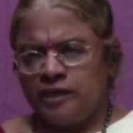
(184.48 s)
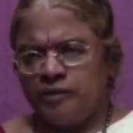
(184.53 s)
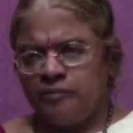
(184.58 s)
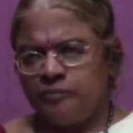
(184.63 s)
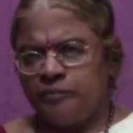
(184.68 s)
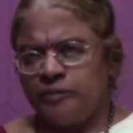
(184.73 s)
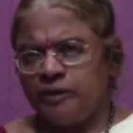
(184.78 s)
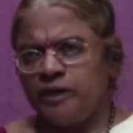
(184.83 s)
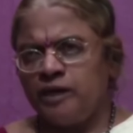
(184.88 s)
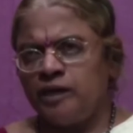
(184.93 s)

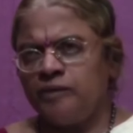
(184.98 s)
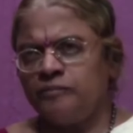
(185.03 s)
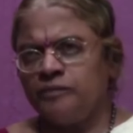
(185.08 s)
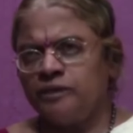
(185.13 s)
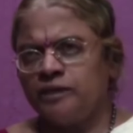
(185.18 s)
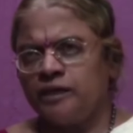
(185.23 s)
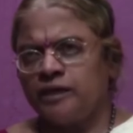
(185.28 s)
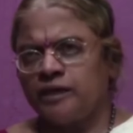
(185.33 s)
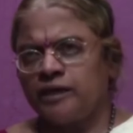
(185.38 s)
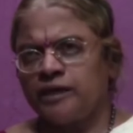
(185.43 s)
கழிப்பெல்லாம்
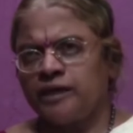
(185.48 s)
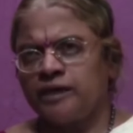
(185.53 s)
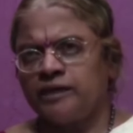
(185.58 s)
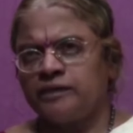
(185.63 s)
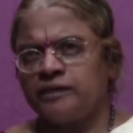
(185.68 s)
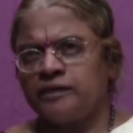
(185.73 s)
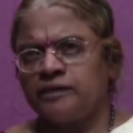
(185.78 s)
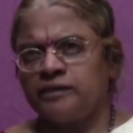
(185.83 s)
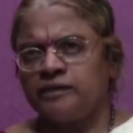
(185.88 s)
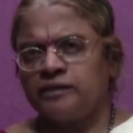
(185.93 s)
மிக
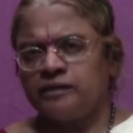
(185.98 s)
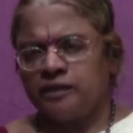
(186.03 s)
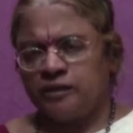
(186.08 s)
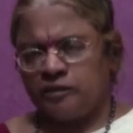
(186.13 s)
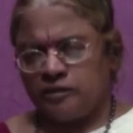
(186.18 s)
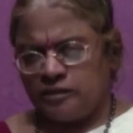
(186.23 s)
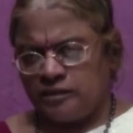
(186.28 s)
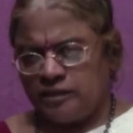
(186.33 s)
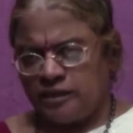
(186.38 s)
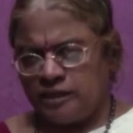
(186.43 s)

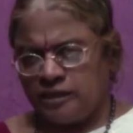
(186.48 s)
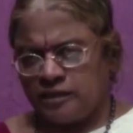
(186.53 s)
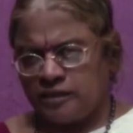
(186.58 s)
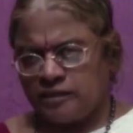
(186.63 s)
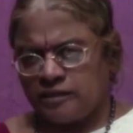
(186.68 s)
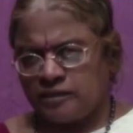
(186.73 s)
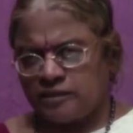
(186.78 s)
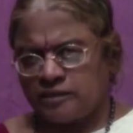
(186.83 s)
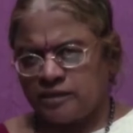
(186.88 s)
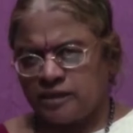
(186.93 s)
கலங்கிடுகின்றேன் நீ
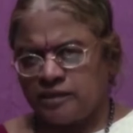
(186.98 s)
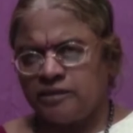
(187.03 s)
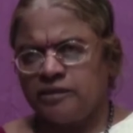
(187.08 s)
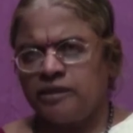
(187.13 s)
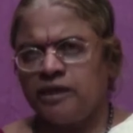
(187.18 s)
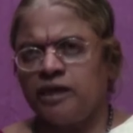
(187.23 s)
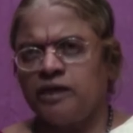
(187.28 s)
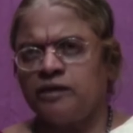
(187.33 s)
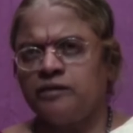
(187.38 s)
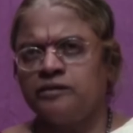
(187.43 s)
எனக்கு
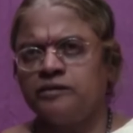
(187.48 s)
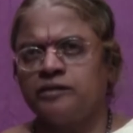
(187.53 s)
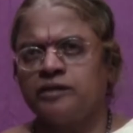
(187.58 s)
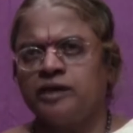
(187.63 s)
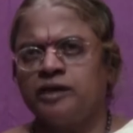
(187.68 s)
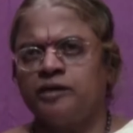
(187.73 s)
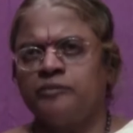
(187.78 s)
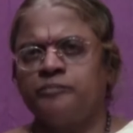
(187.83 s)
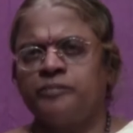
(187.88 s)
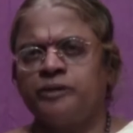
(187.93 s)
தந்த
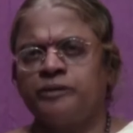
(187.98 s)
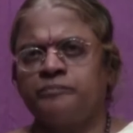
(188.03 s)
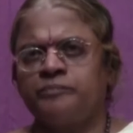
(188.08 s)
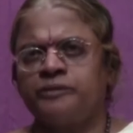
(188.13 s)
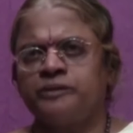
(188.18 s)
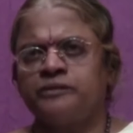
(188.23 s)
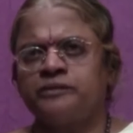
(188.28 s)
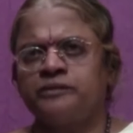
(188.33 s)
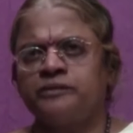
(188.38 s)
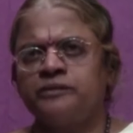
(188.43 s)
அருட்கழிப்பை
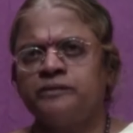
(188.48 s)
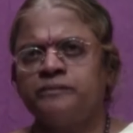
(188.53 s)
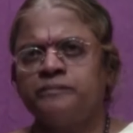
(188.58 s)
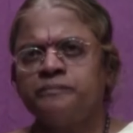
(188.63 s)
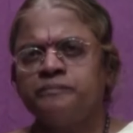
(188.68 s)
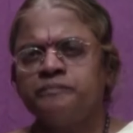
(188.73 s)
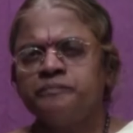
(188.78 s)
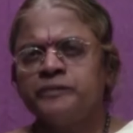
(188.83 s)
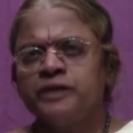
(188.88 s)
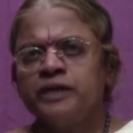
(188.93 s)
பெற்று
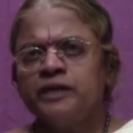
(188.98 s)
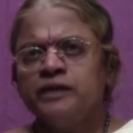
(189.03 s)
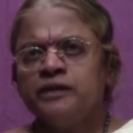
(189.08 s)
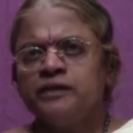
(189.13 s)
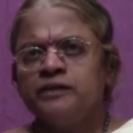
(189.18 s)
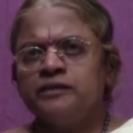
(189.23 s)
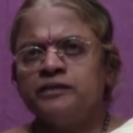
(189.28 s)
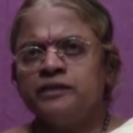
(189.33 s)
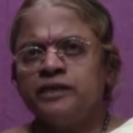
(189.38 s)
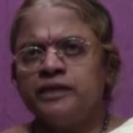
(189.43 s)

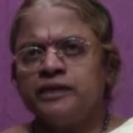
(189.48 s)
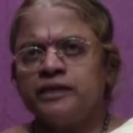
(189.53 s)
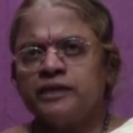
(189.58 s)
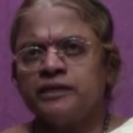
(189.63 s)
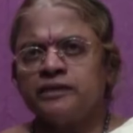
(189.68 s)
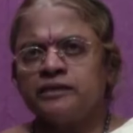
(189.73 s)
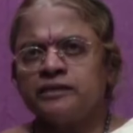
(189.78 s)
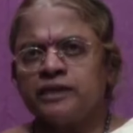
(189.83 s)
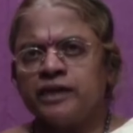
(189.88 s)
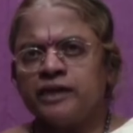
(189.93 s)
இது
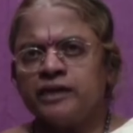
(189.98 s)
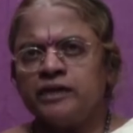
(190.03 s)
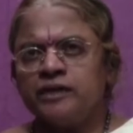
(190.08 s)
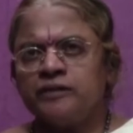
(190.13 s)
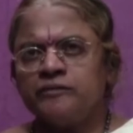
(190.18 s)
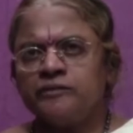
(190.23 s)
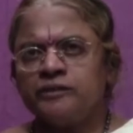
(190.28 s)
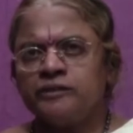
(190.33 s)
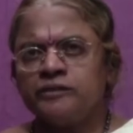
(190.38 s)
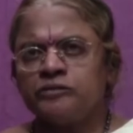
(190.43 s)
எனக்கு
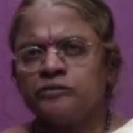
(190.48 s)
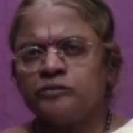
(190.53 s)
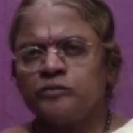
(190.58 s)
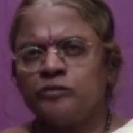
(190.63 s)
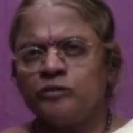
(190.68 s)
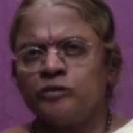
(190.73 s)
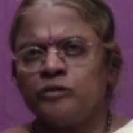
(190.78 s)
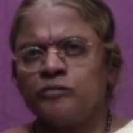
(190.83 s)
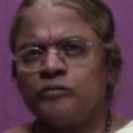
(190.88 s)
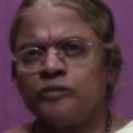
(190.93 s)
தங்க வைத்து
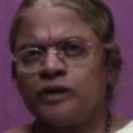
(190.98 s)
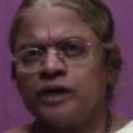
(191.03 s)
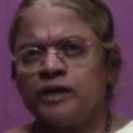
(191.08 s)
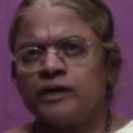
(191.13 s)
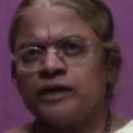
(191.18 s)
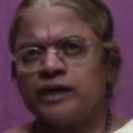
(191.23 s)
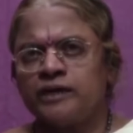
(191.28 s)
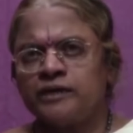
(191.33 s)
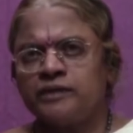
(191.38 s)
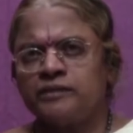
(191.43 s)
கொள்ளுமா
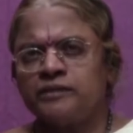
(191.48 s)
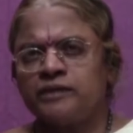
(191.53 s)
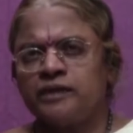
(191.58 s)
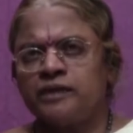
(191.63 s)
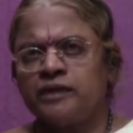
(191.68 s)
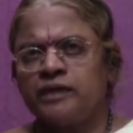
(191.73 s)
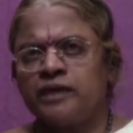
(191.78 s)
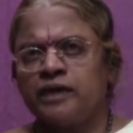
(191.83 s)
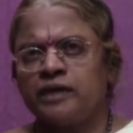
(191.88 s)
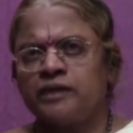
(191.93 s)
நான்
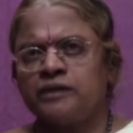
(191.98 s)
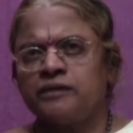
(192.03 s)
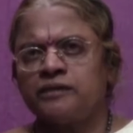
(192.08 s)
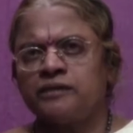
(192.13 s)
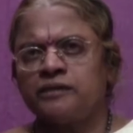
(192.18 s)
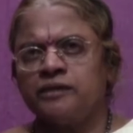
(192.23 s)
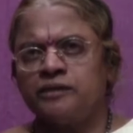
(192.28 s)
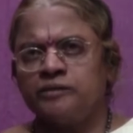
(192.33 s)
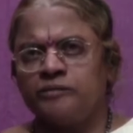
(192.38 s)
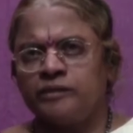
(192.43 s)
இதில் நான்
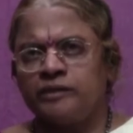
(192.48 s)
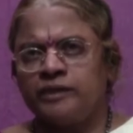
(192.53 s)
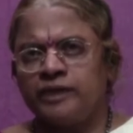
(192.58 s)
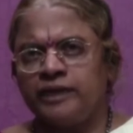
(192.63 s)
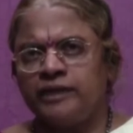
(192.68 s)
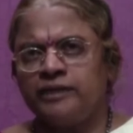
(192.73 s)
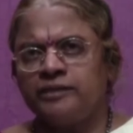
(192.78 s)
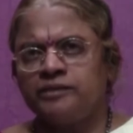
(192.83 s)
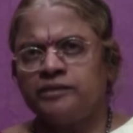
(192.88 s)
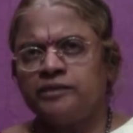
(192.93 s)

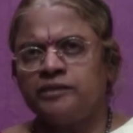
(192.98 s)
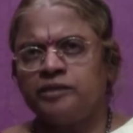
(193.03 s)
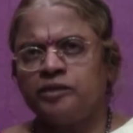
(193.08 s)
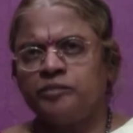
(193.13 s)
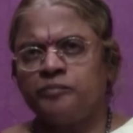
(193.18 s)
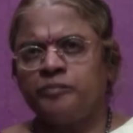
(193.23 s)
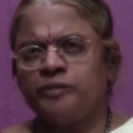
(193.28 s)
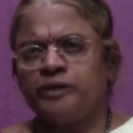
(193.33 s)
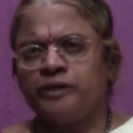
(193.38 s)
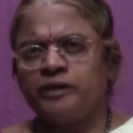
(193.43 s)
நிலைத்து
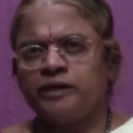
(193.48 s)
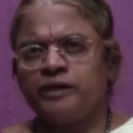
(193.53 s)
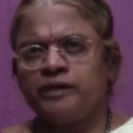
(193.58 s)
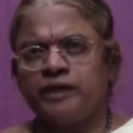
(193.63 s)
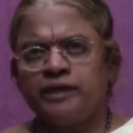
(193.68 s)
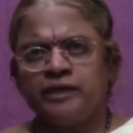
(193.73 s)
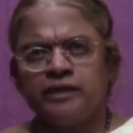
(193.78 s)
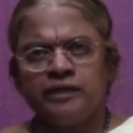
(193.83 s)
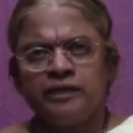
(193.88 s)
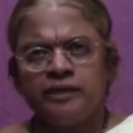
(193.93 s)
நிற்பேனா
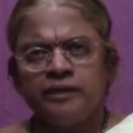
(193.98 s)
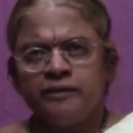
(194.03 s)
என